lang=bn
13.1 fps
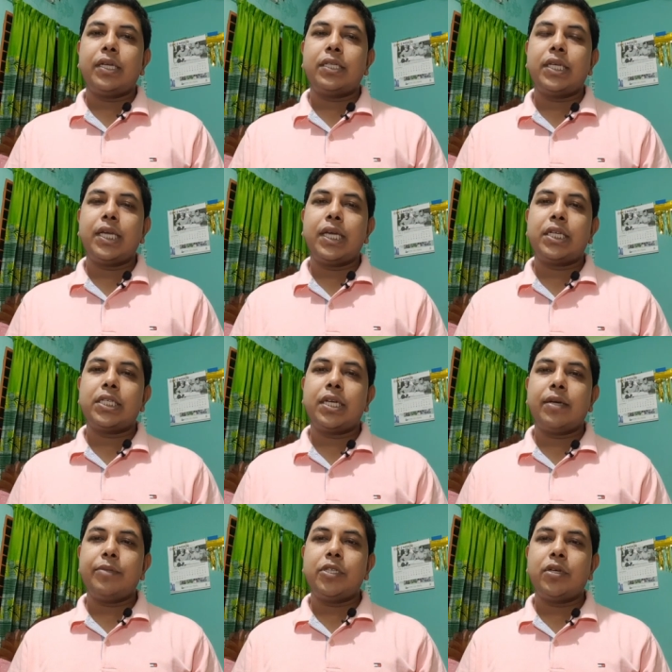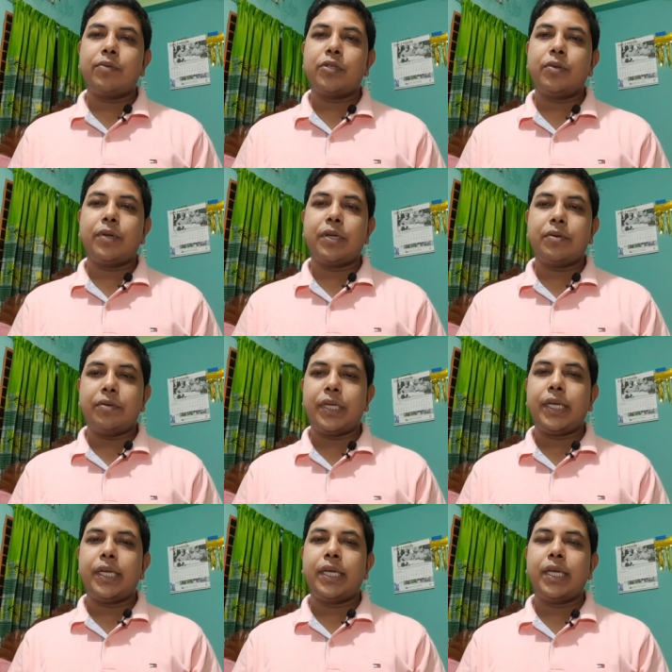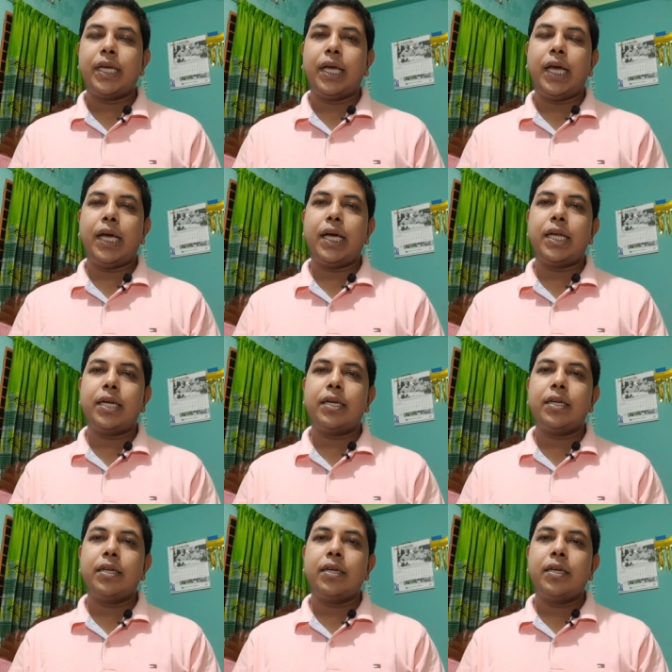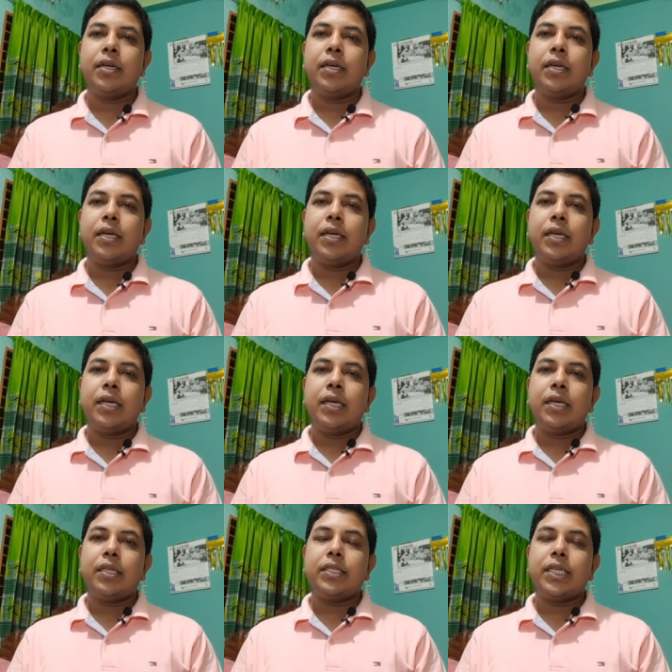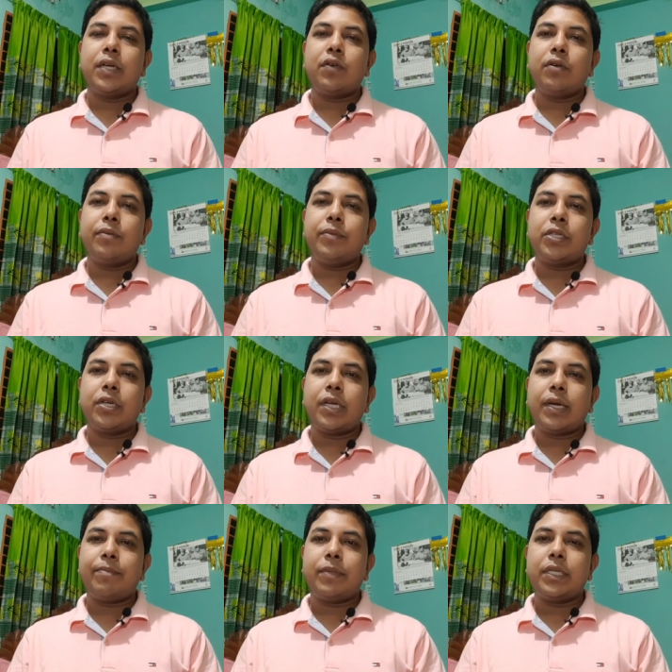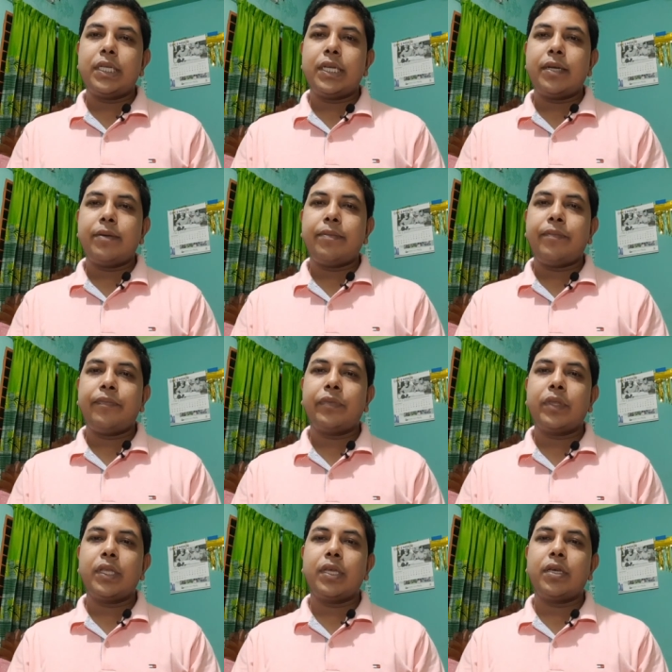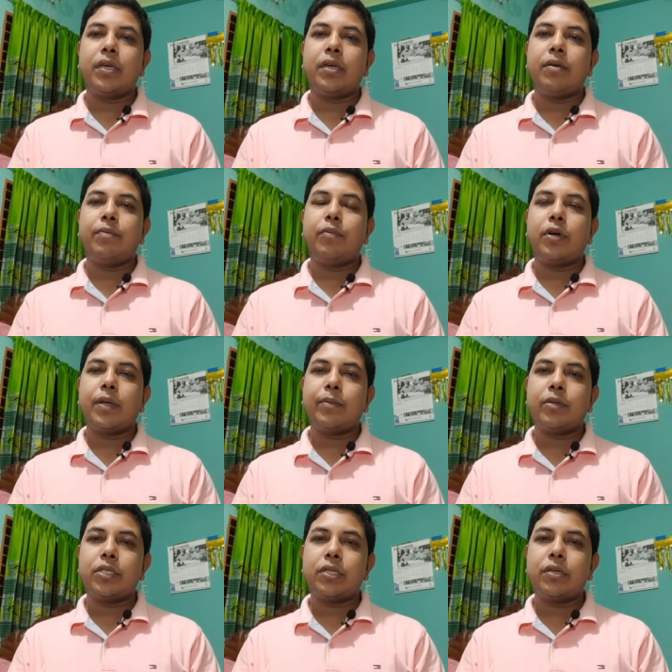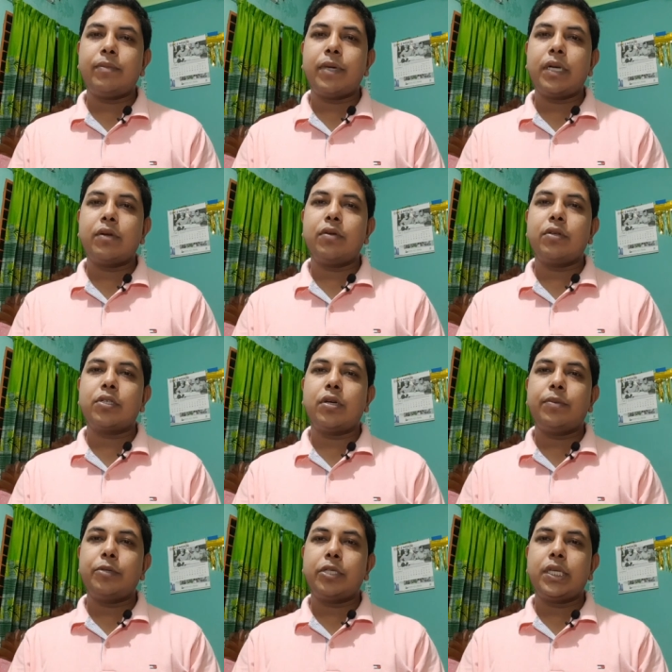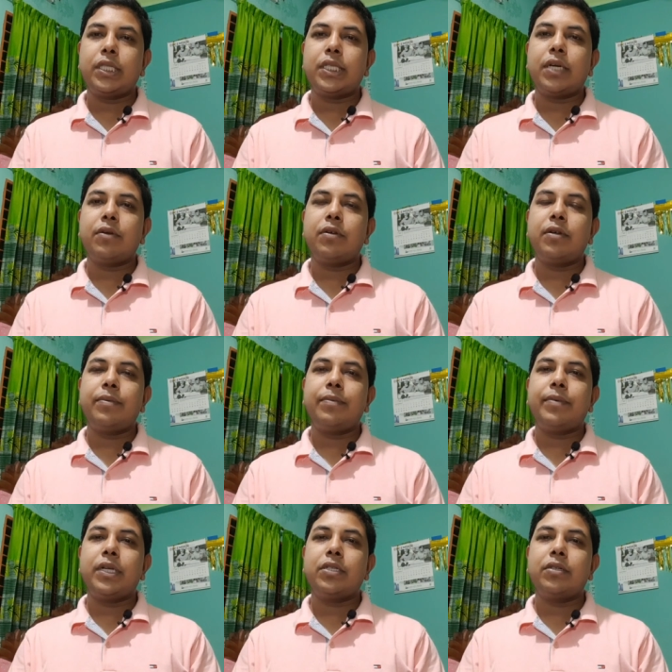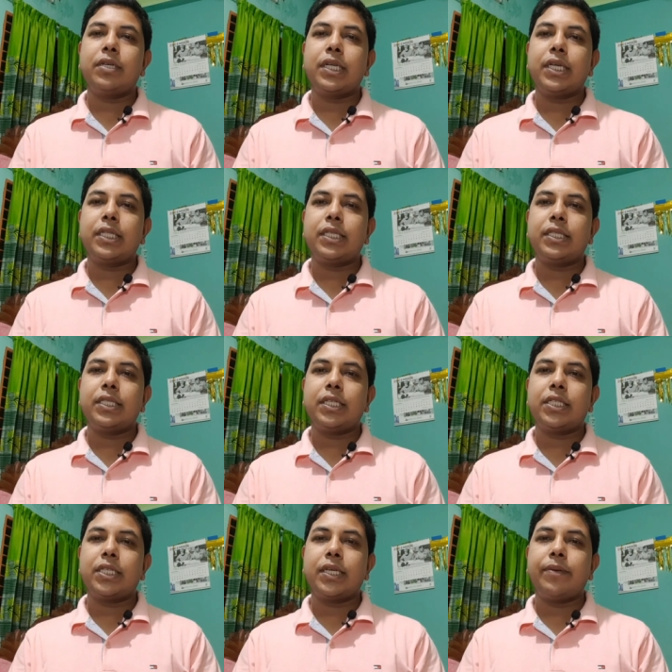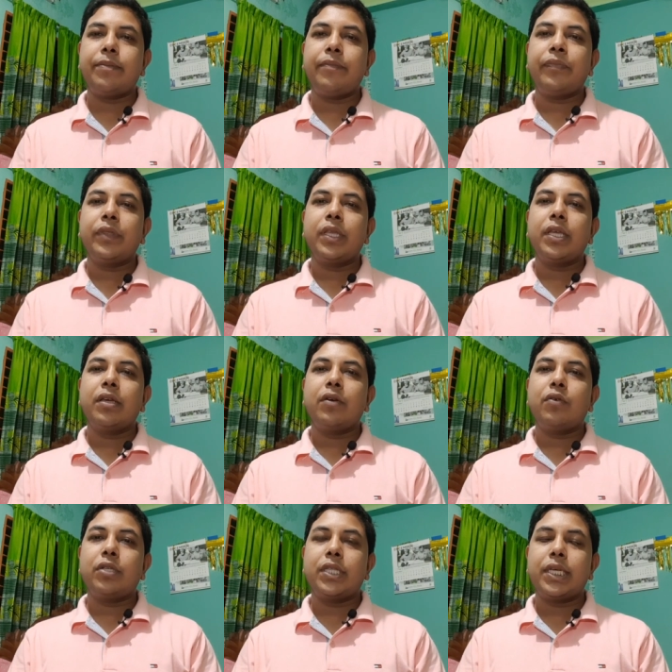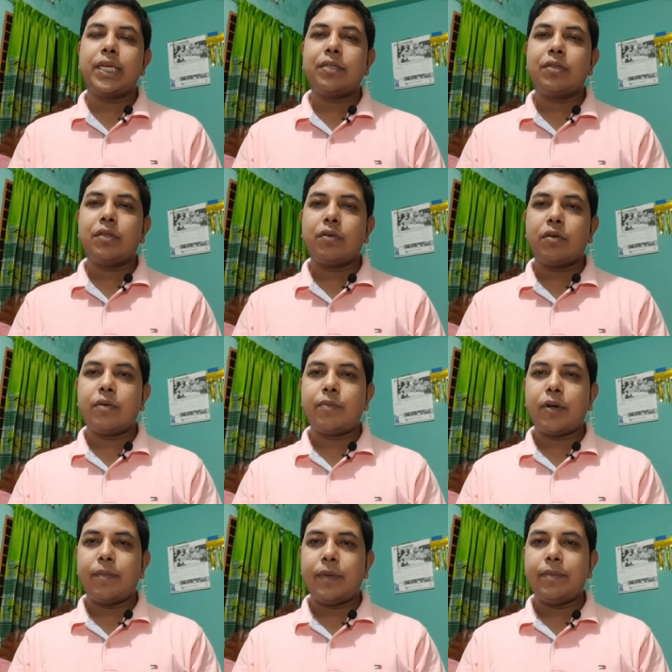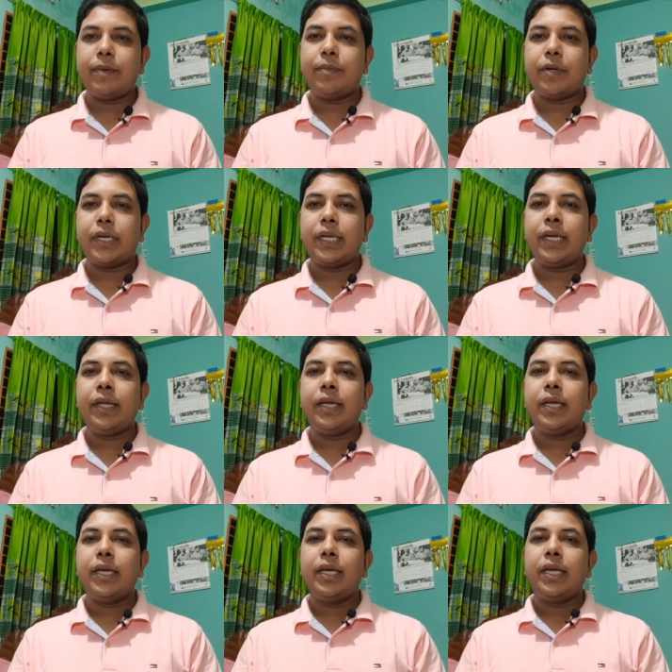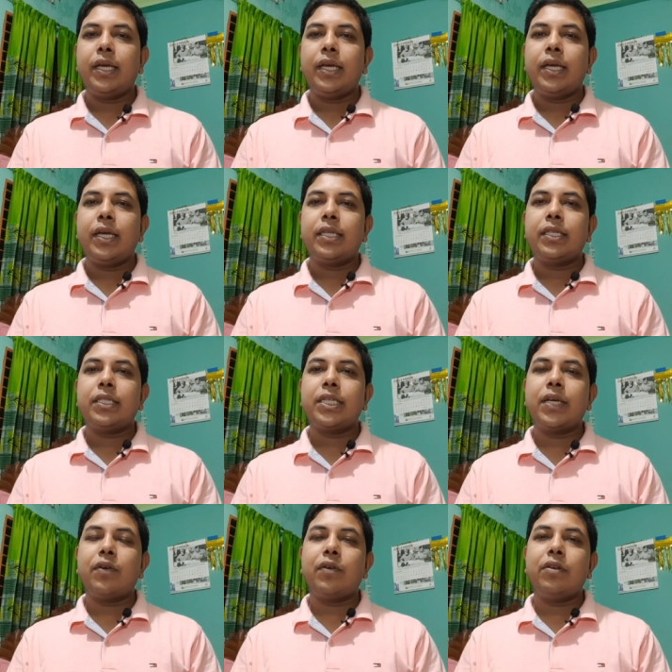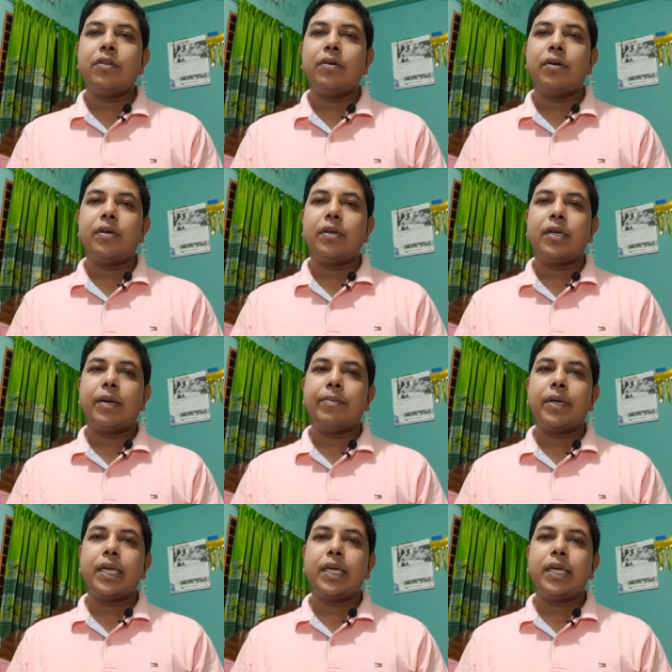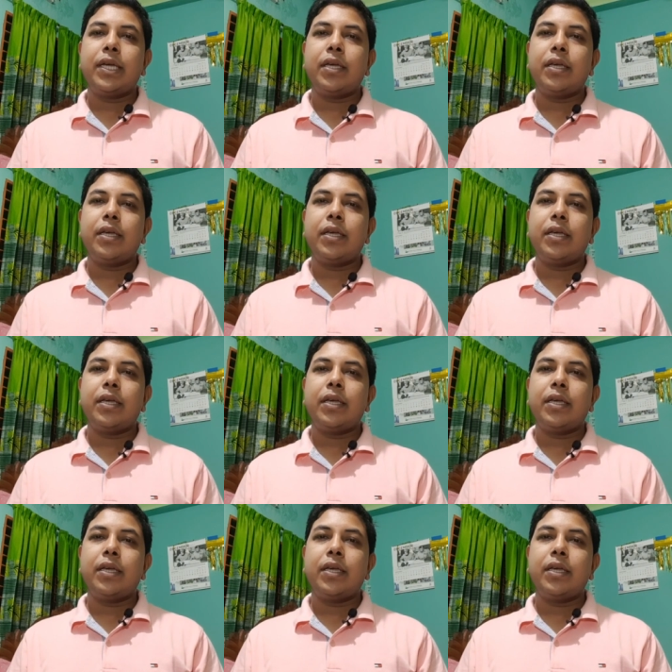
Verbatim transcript: সেই আশা আমি সবসময় করি আর যে কোনো বিষয়ে আপনাদের পরামর্শ বা কোনো সমস্যা চাকরির প্রিপারেশনের ক্ষেত্রে চেষ্টা করতে গিয়ে যদি কোনো প্রবলেমে পড়েন তো সেগুলো আমাকে